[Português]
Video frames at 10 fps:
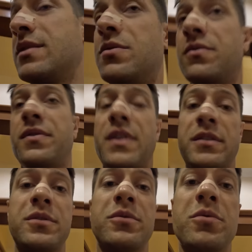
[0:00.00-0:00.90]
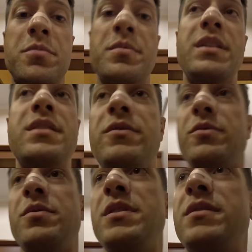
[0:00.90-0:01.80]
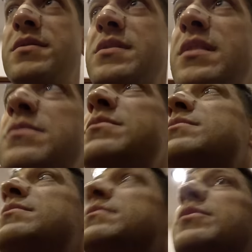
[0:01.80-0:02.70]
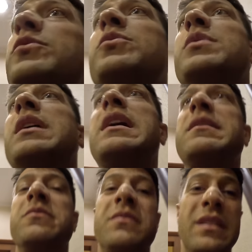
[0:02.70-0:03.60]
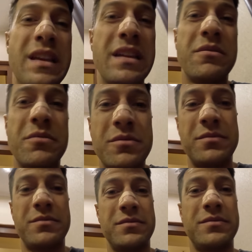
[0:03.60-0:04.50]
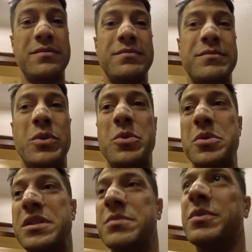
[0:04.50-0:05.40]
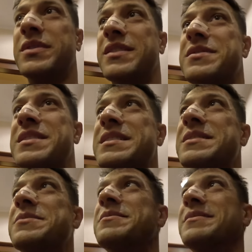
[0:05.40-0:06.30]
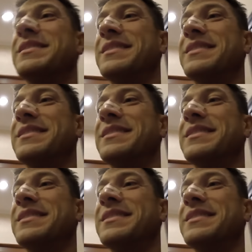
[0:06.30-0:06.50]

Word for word: Confesso que eu tô bem zureta já do fuso horário, treino, ônibus, avião.